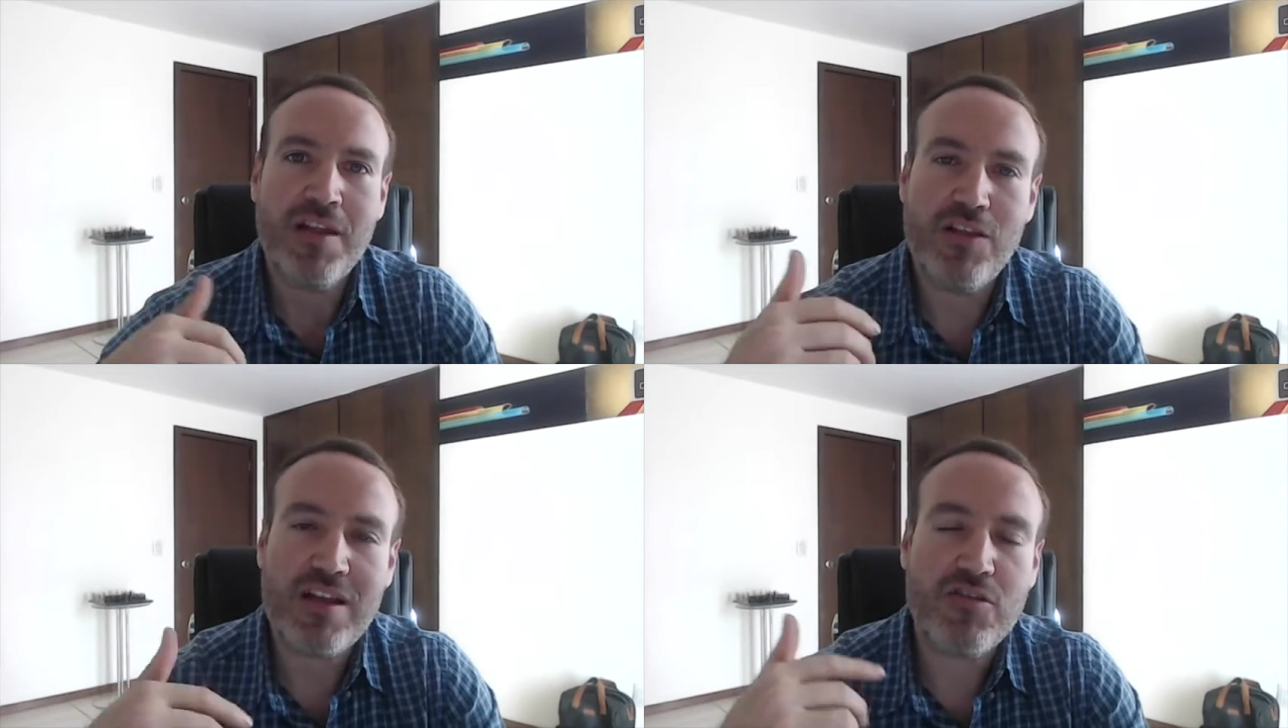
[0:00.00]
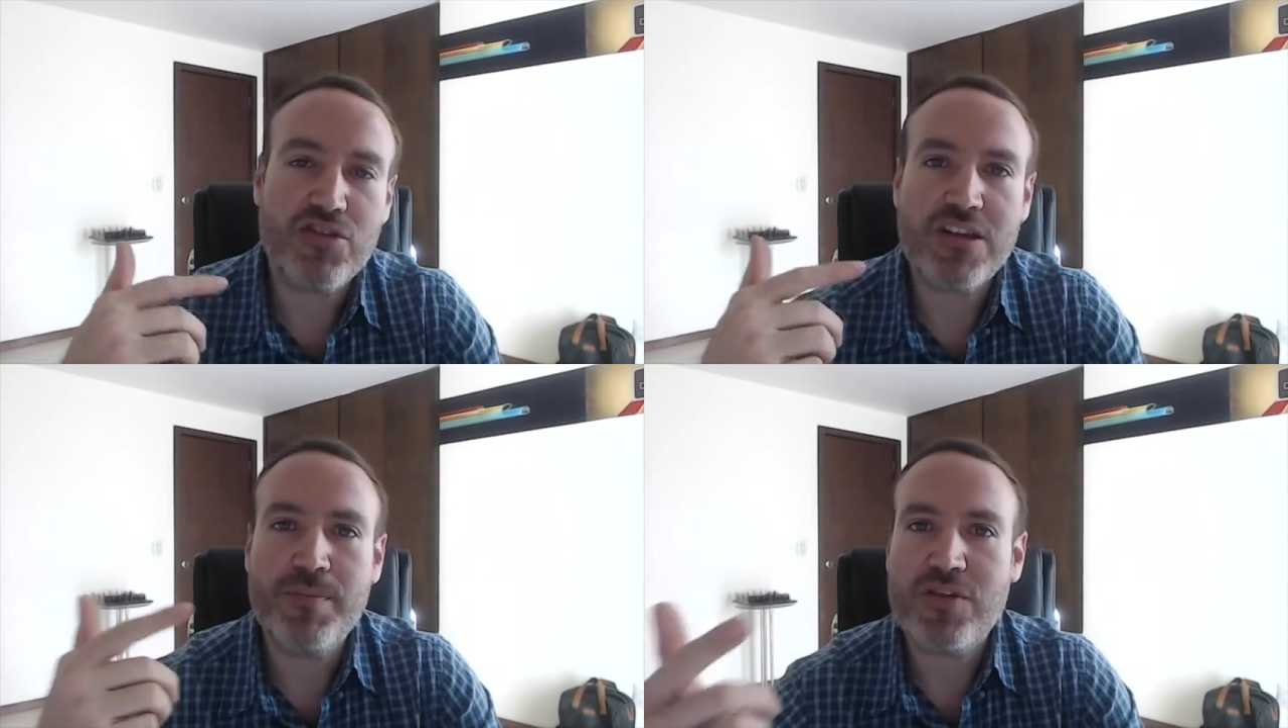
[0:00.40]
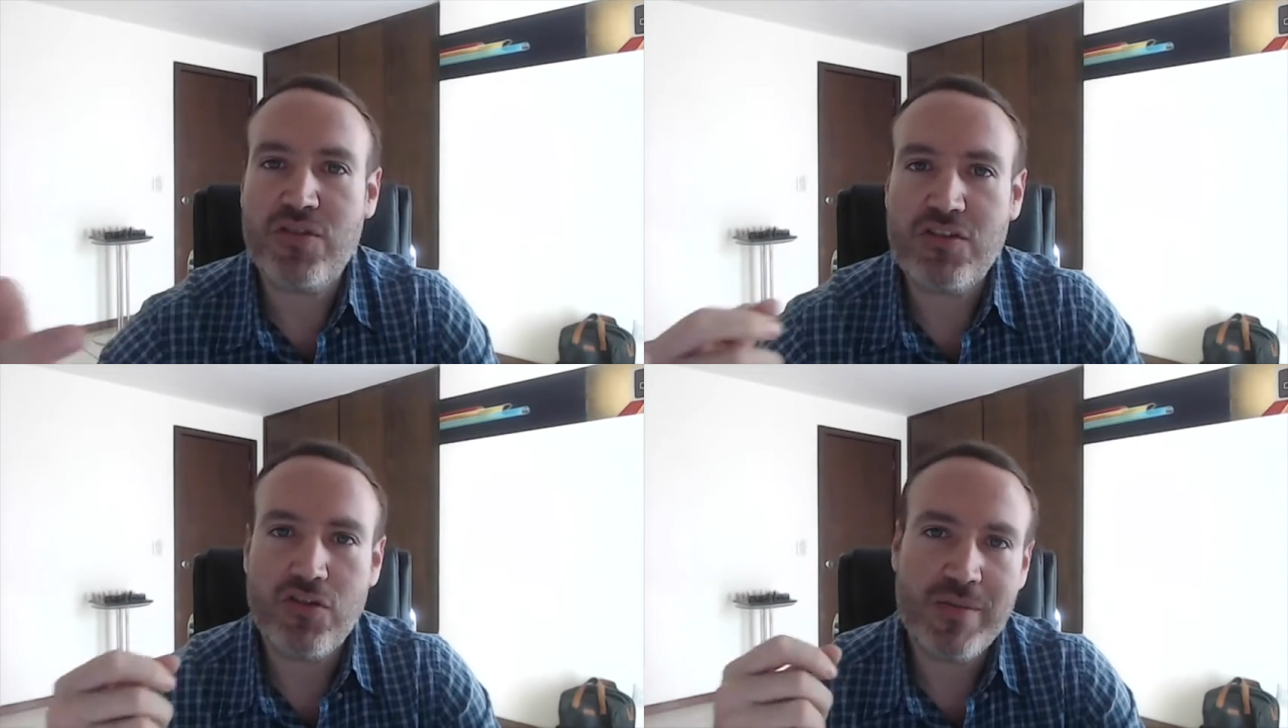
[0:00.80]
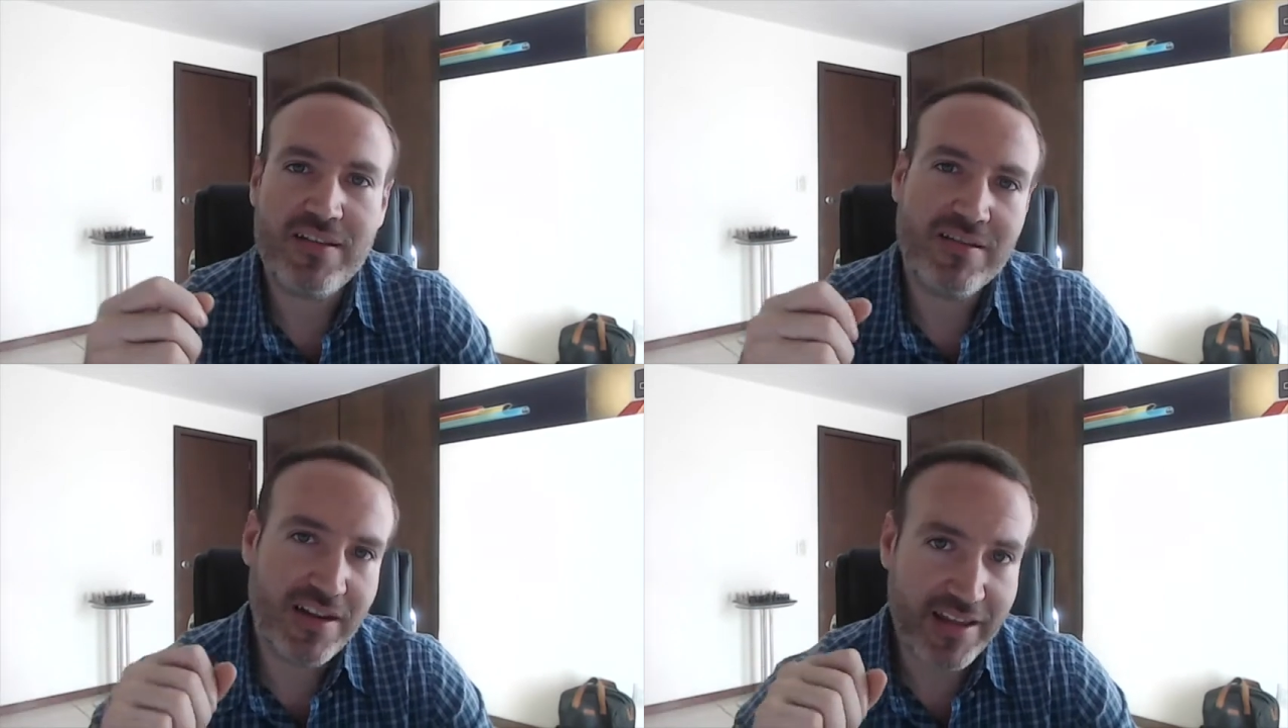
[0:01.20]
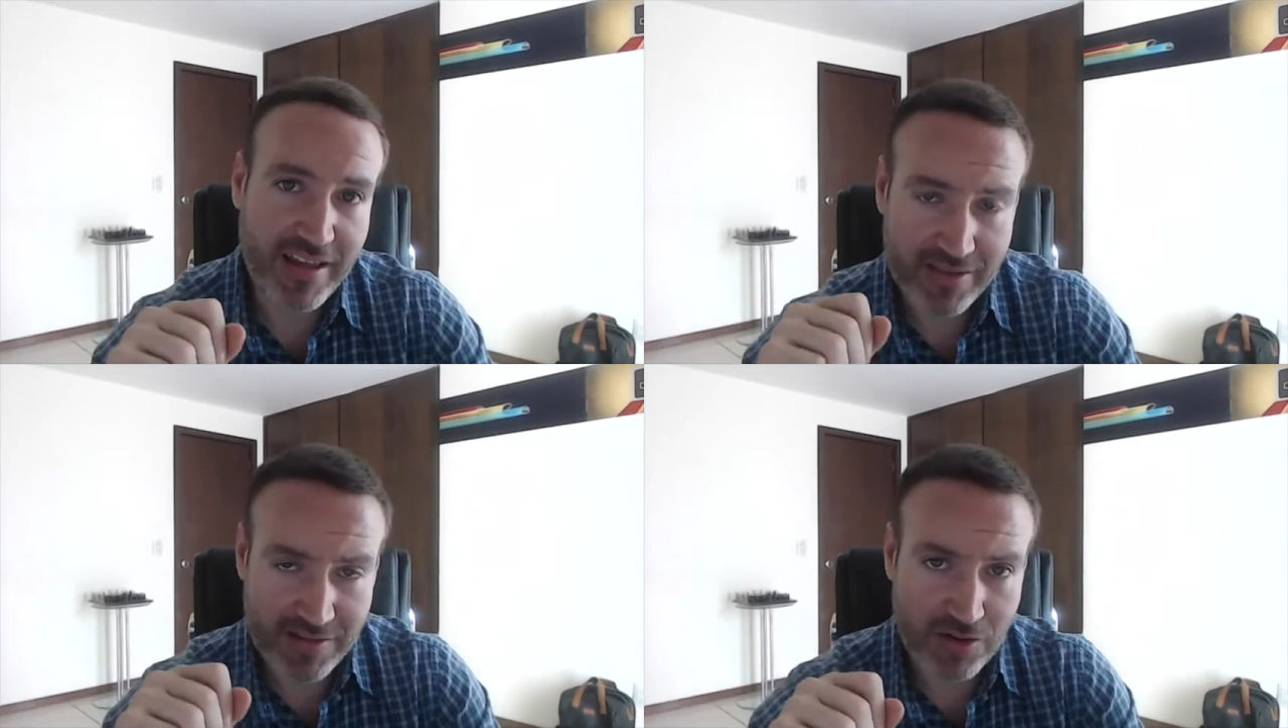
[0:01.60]
las otras personas son más
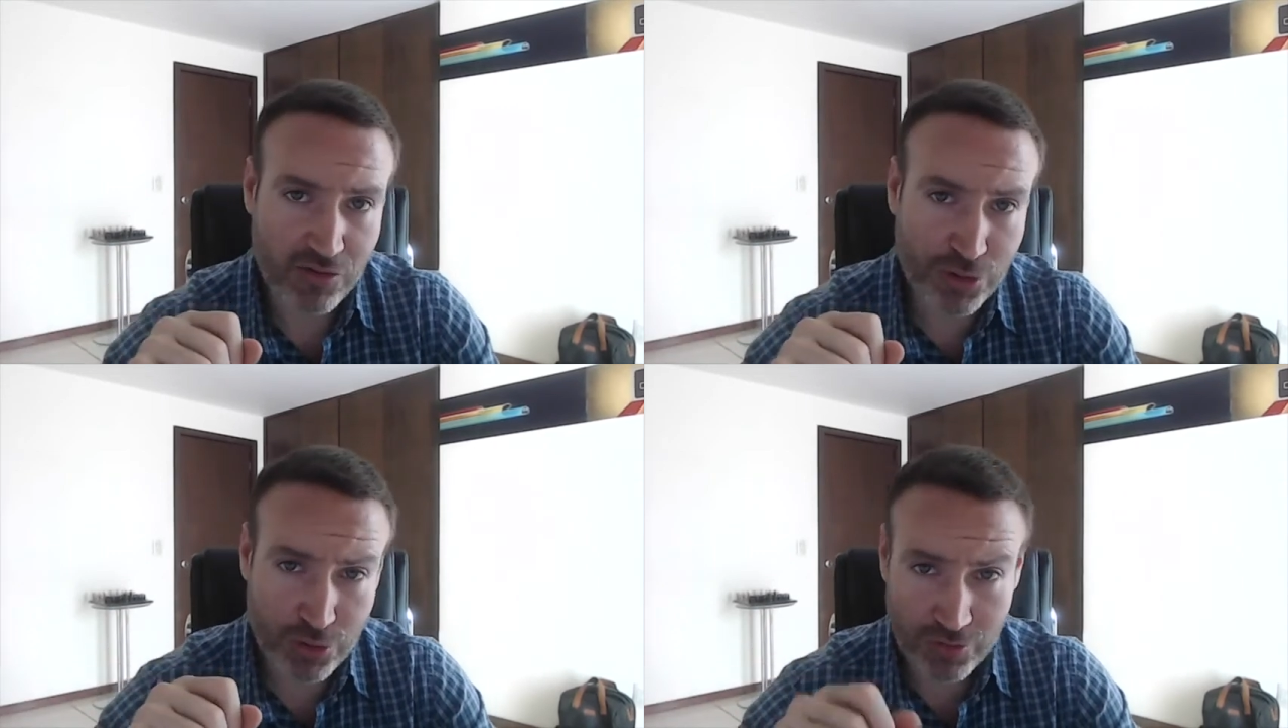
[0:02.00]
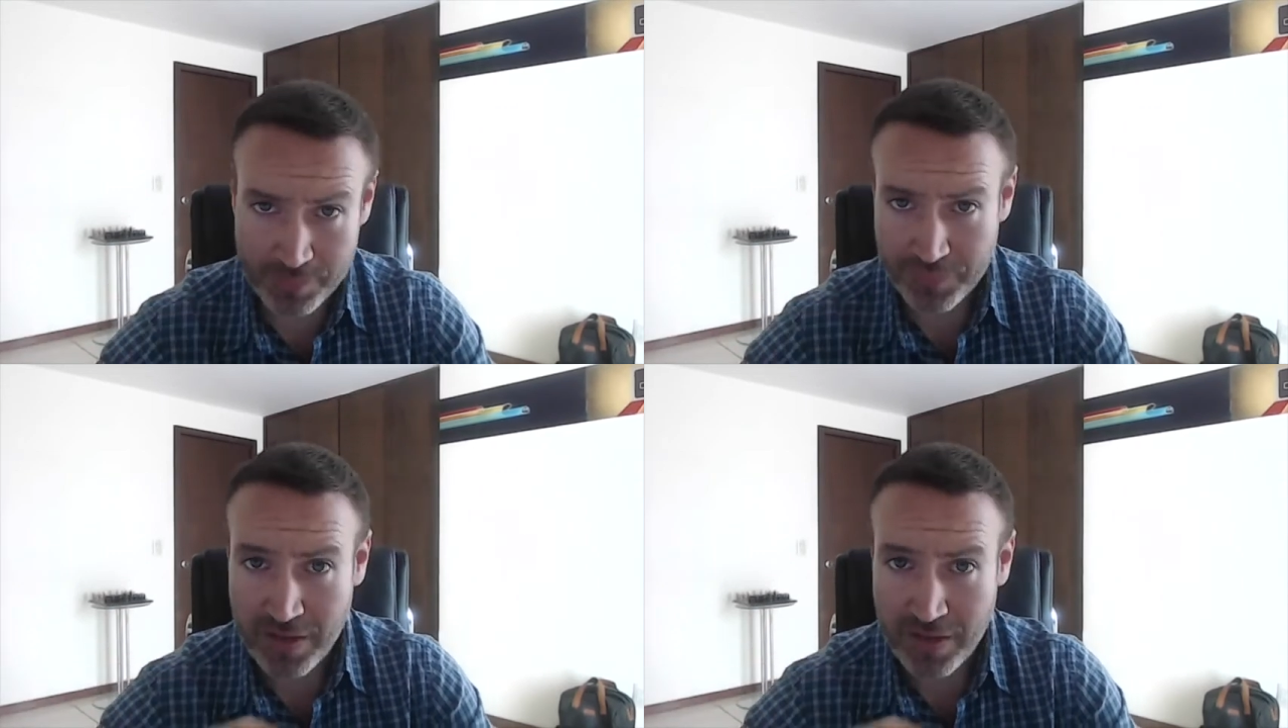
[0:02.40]
inteligentes que nosotros.